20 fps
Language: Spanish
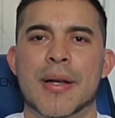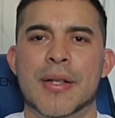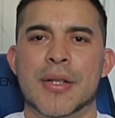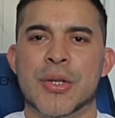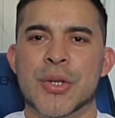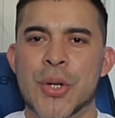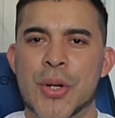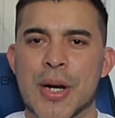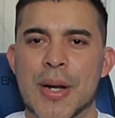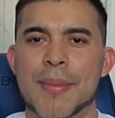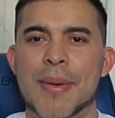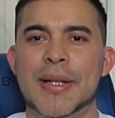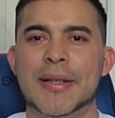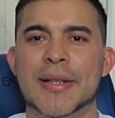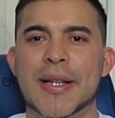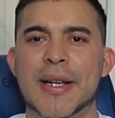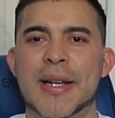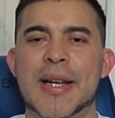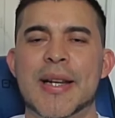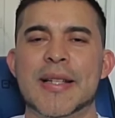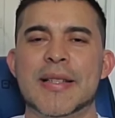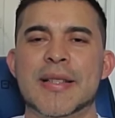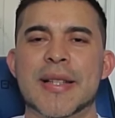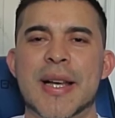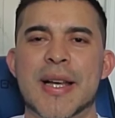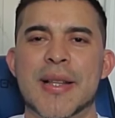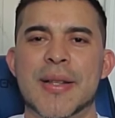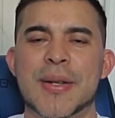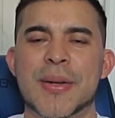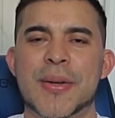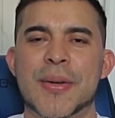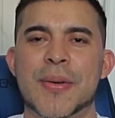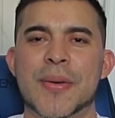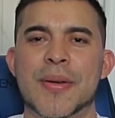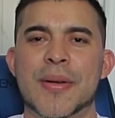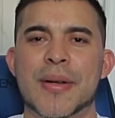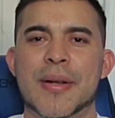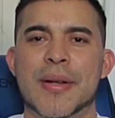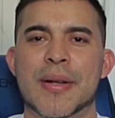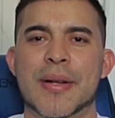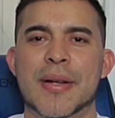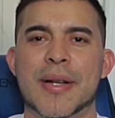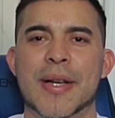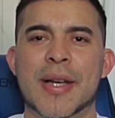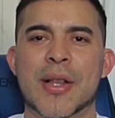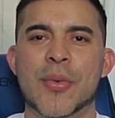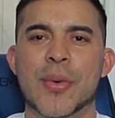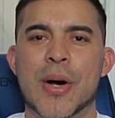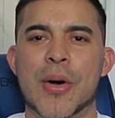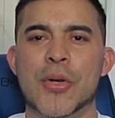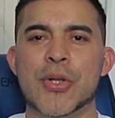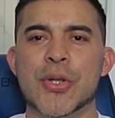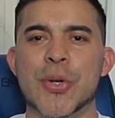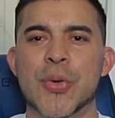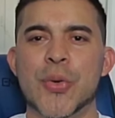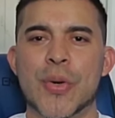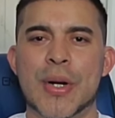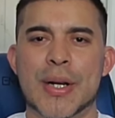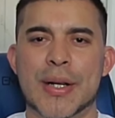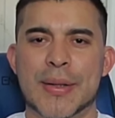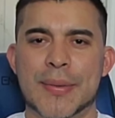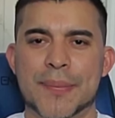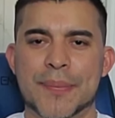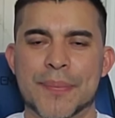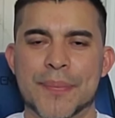solamente en el estadio quedó a oscura.